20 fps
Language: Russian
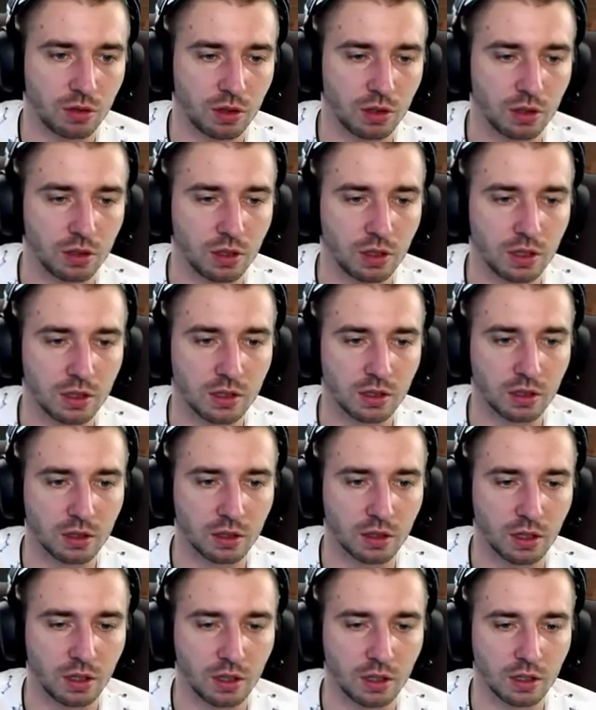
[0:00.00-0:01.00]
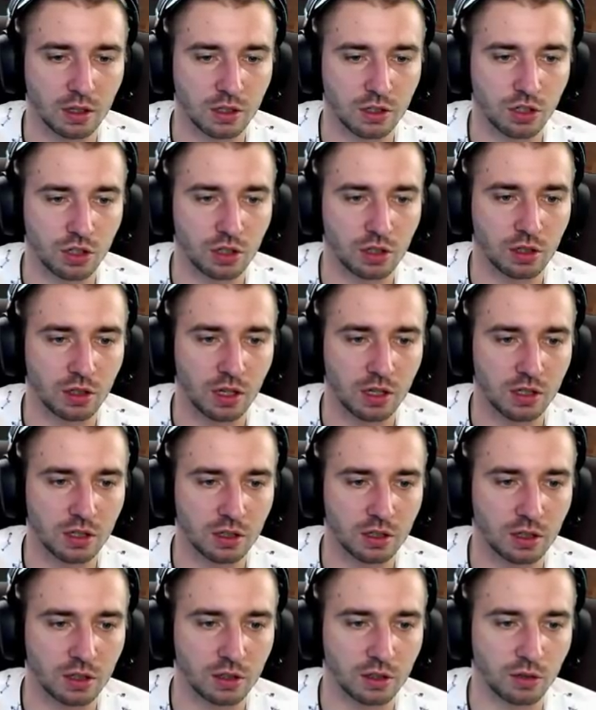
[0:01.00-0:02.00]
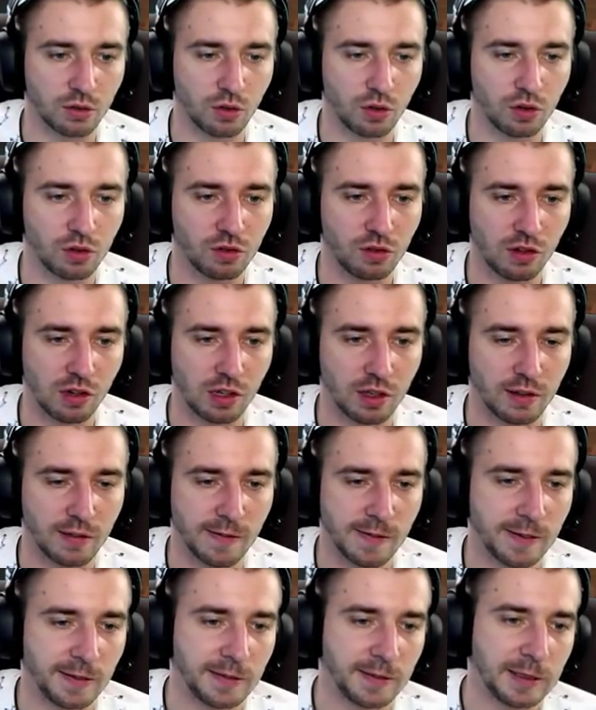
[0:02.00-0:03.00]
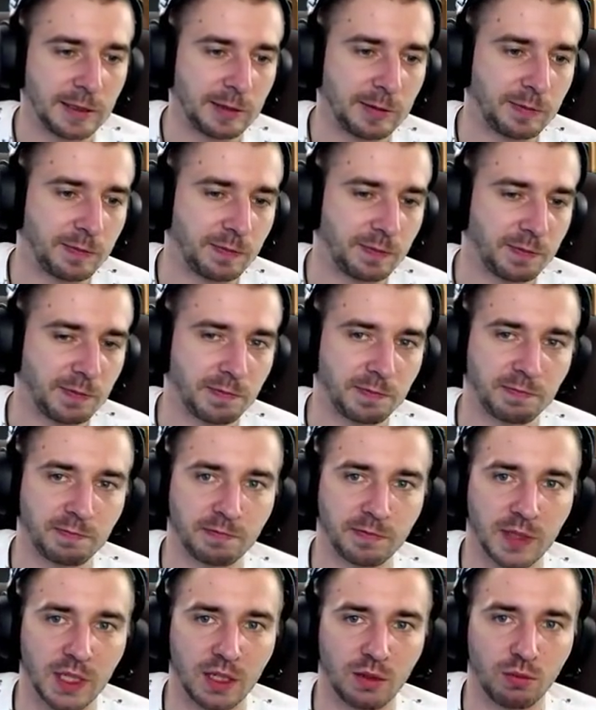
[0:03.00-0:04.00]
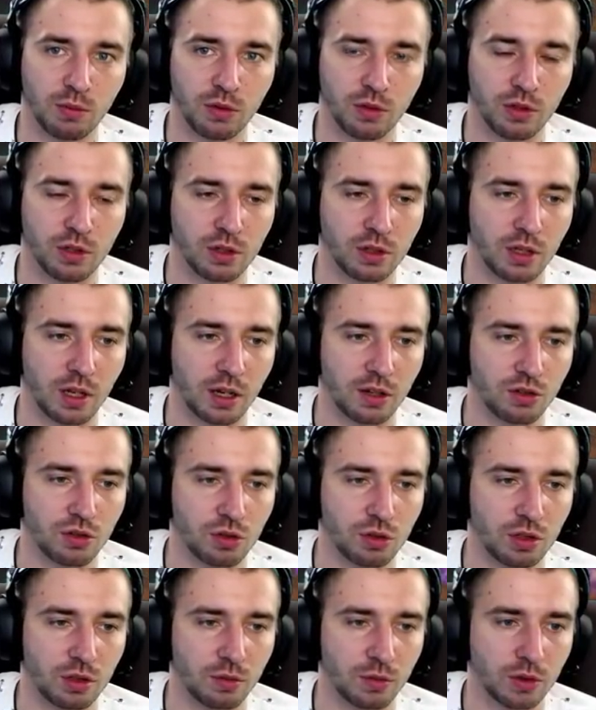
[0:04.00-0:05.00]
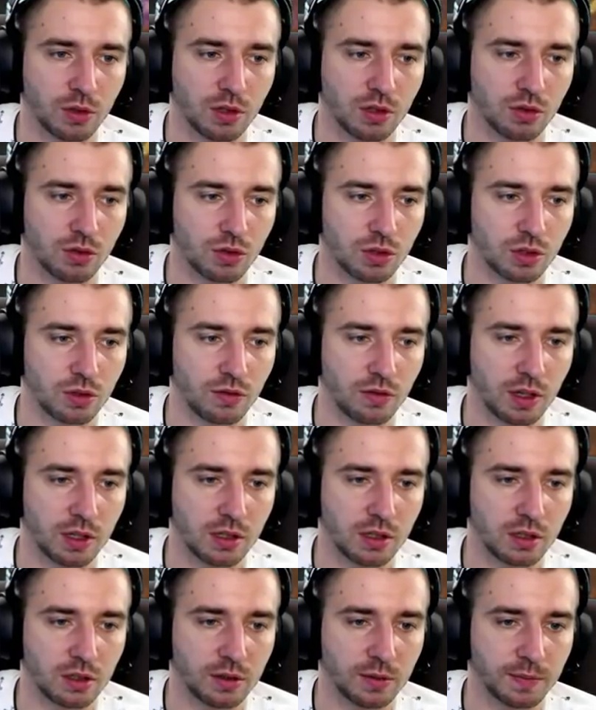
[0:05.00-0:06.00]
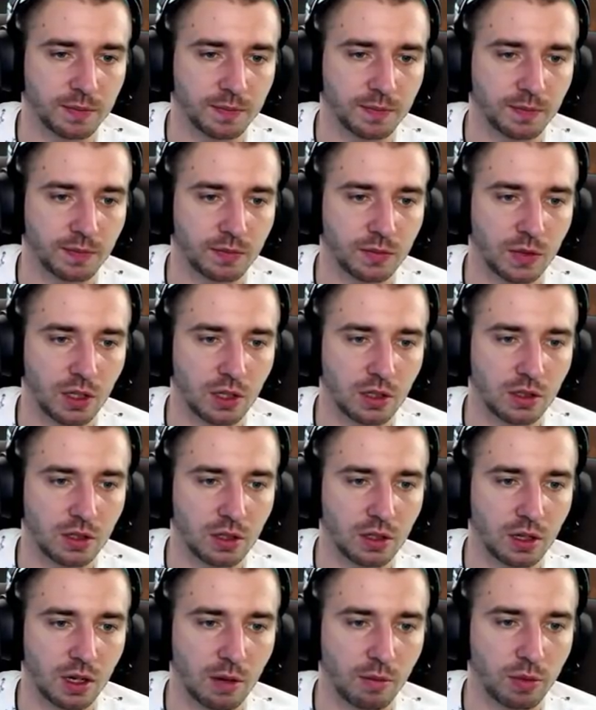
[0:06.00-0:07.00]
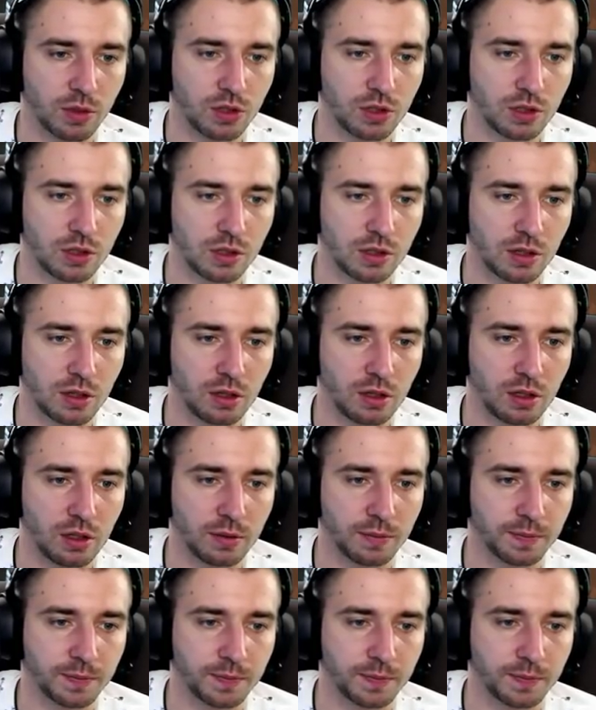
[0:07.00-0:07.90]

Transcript: Интереса ажиотажа как такого не будет. Так, что там у нас уже 20-30к почти слили.